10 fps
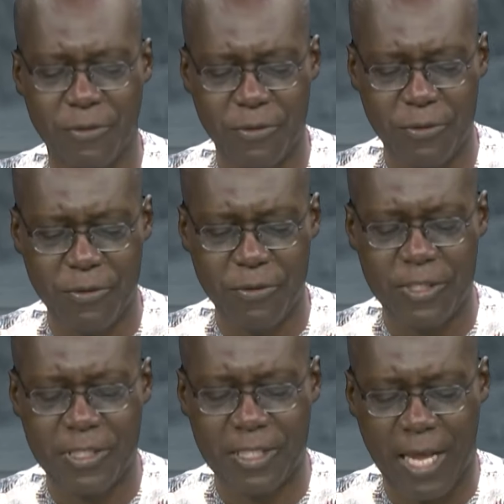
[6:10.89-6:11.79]
une
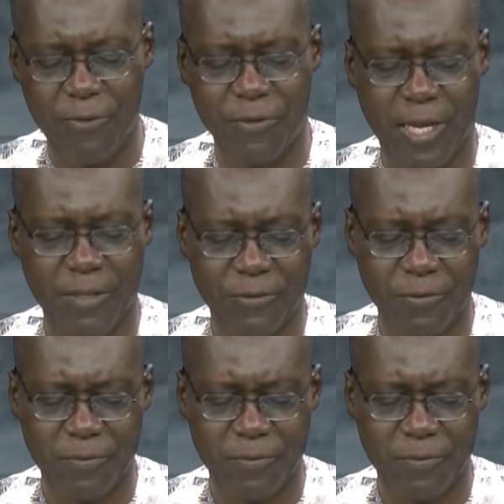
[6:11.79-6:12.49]
salutation.